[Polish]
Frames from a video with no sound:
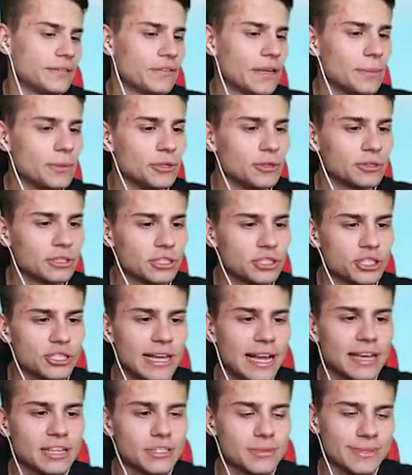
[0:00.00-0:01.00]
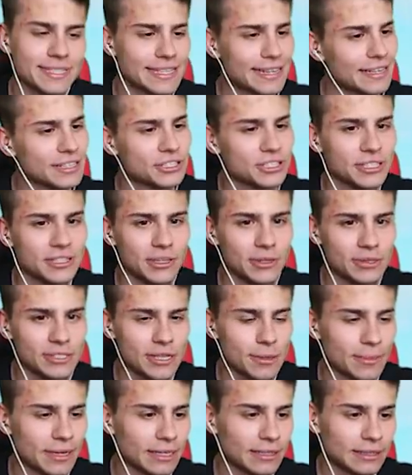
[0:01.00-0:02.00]
Dwie minuty ci daję, żeby znaleźć inną
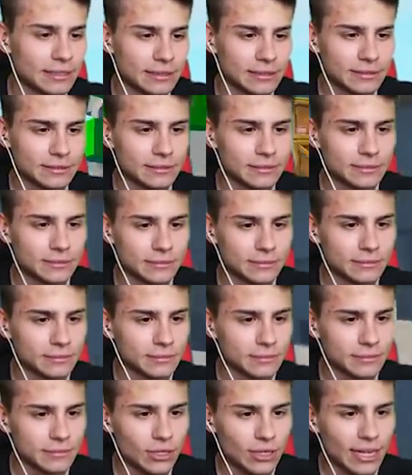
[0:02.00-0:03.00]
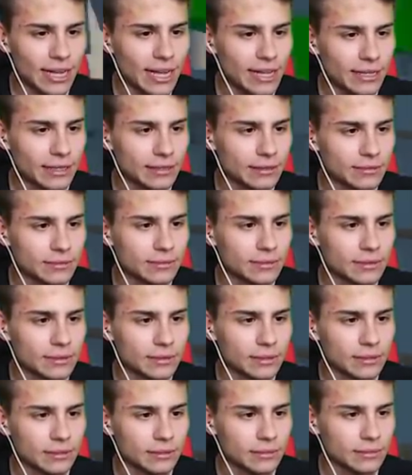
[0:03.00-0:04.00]
osobę. Okej? Okay?
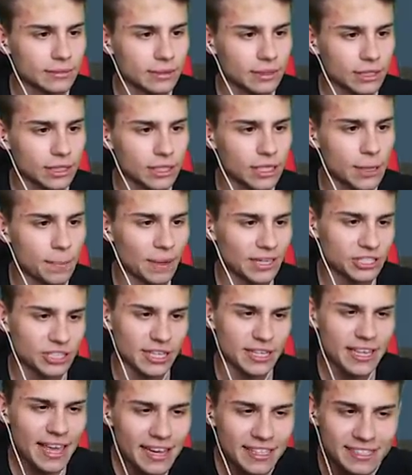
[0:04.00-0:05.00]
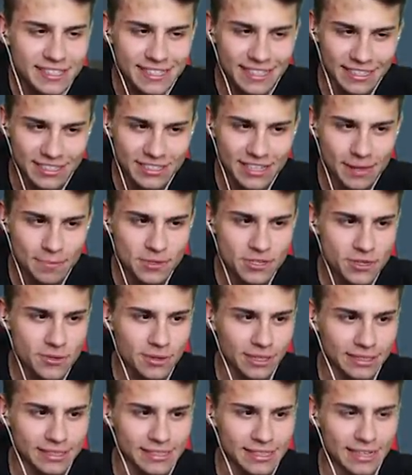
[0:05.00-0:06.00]
Chyba, że nie chcesz na
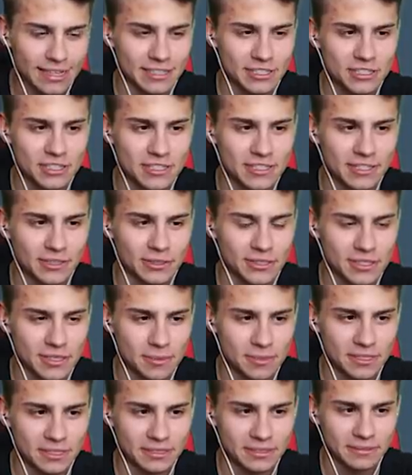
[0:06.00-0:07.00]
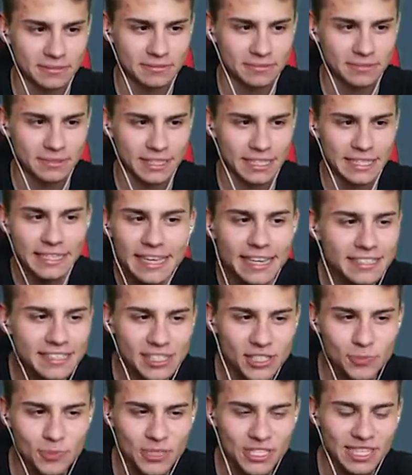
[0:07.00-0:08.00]
przykład znaleźć innej osoby i nie
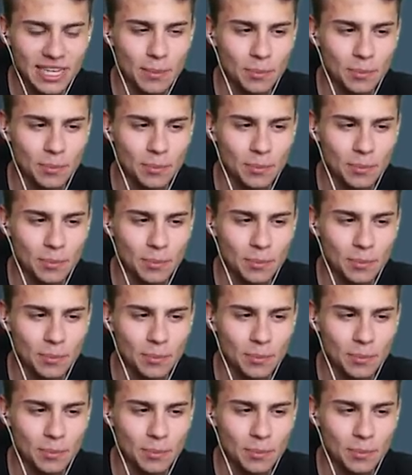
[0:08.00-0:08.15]
chcesz być